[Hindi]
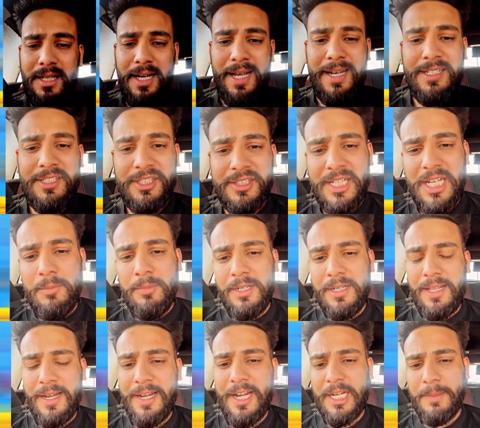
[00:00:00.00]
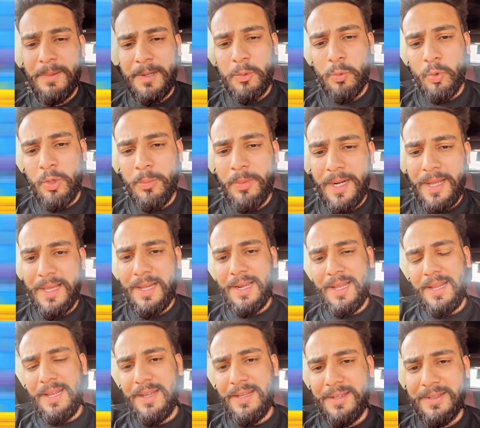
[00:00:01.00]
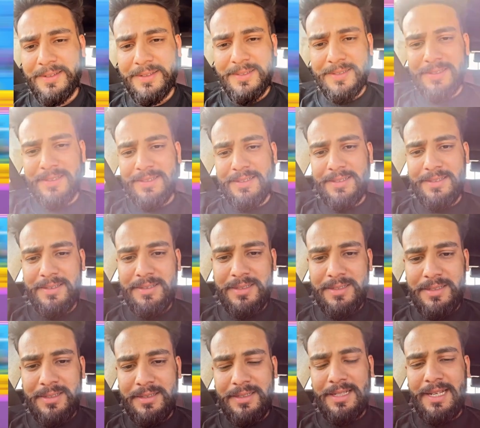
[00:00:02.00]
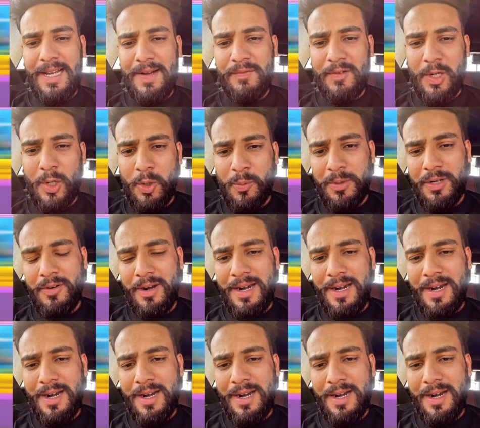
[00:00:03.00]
अरे जितने भी इंटरनेट पर कूल बने ना ये ये लेफ्ट लोबी